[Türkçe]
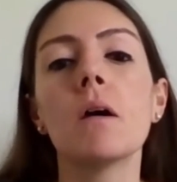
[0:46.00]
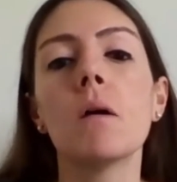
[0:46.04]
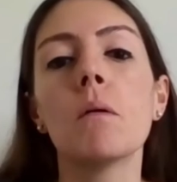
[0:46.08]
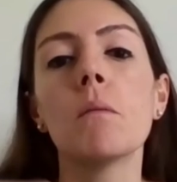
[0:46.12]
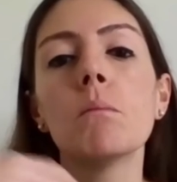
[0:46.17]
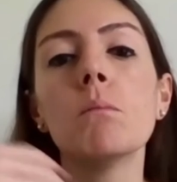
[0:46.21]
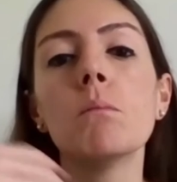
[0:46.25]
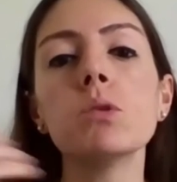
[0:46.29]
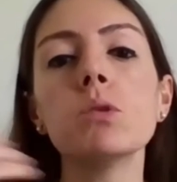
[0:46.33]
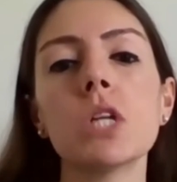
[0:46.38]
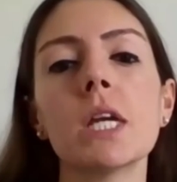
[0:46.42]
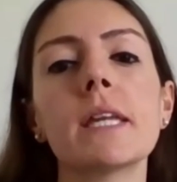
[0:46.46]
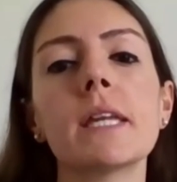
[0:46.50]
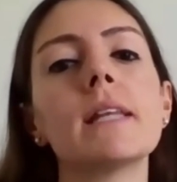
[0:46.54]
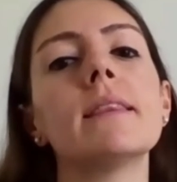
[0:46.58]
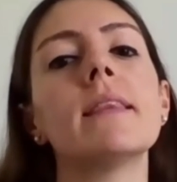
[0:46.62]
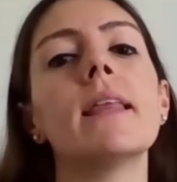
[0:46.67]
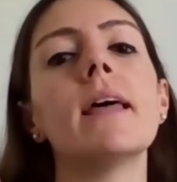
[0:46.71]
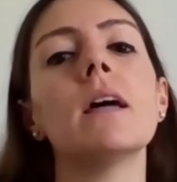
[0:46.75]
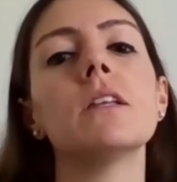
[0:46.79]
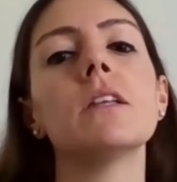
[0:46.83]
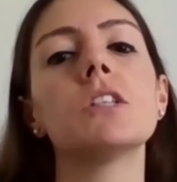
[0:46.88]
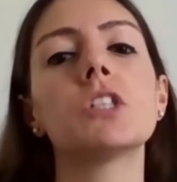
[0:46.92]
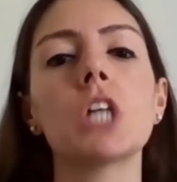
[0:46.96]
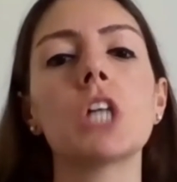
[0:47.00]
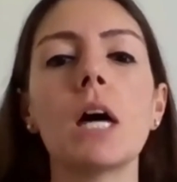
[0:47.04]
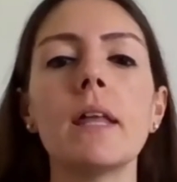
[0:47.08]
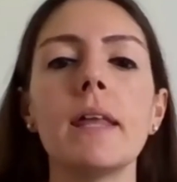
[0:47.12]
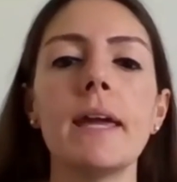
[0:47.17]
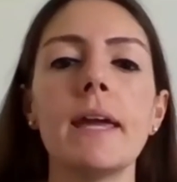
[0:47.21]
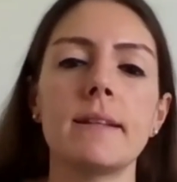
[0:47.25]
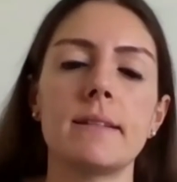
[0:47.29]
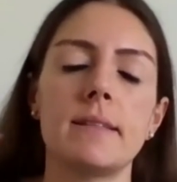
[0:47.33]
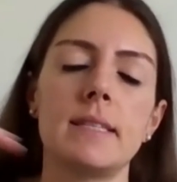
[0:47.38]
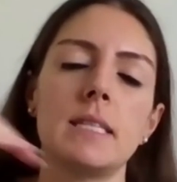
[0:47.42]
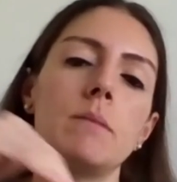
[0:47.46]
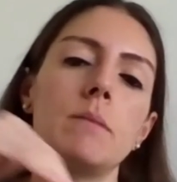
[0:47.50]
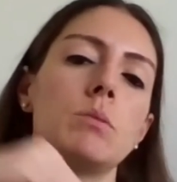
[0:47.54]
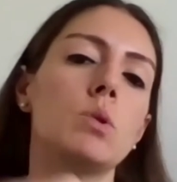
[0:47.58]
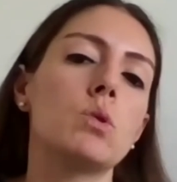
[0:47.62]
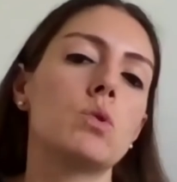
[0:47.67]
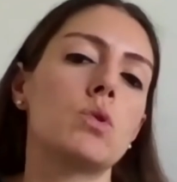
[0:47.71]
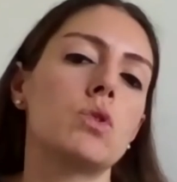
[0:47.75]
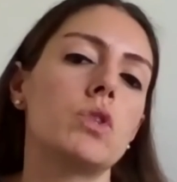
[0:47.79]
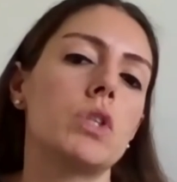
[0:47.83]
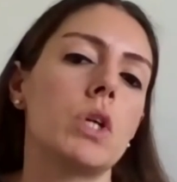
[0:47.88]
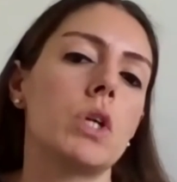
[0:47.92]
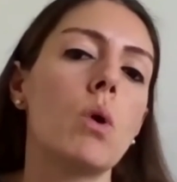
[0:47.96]
Bu şekilde çan eğrisi gibi
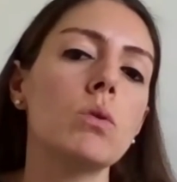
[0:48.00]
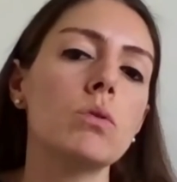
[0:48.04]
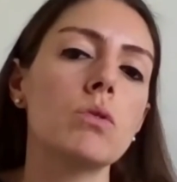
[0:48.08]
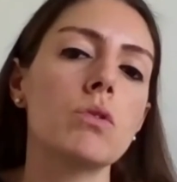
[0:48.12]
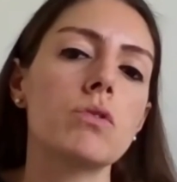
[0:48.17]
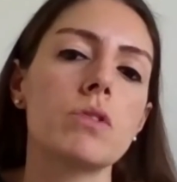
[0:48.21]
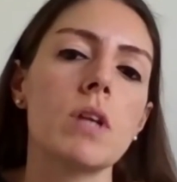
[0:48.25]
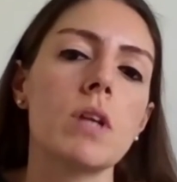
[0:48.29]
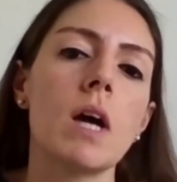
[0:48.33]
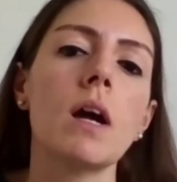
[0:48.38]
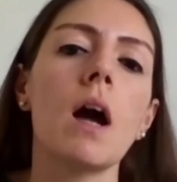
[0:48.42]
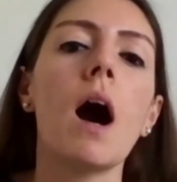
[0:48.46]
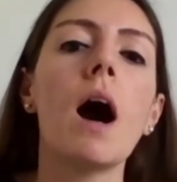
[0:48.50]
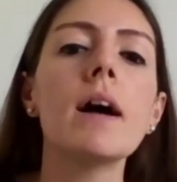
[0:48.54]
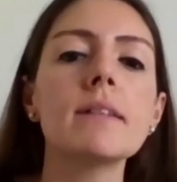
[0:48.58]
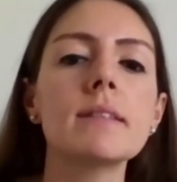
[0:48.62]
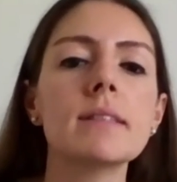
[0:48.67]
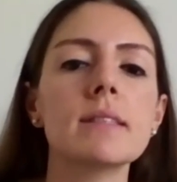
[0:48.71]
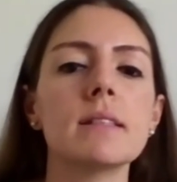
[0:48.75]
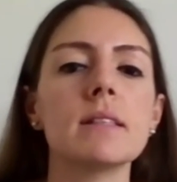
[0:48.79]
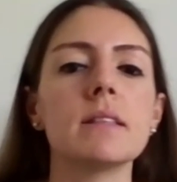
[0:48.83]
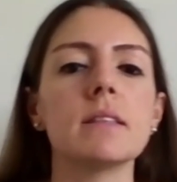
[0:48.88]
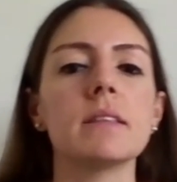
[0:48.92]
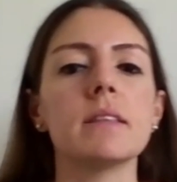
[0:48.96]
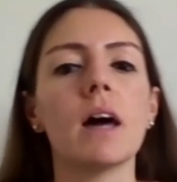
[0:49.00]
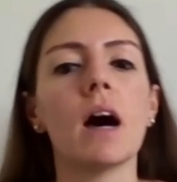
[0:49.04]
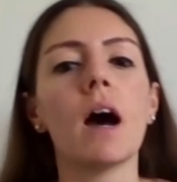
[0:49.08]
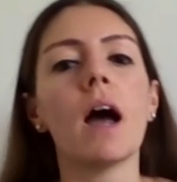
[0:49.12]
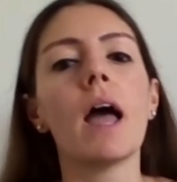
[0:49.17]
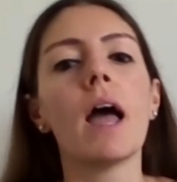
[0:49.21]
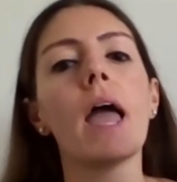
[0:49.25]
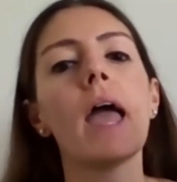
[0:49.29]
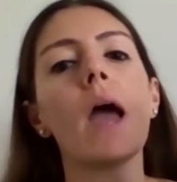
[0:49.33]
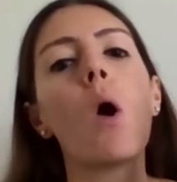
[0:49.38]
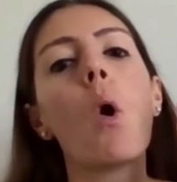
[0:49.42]
düşünecek olursak aslında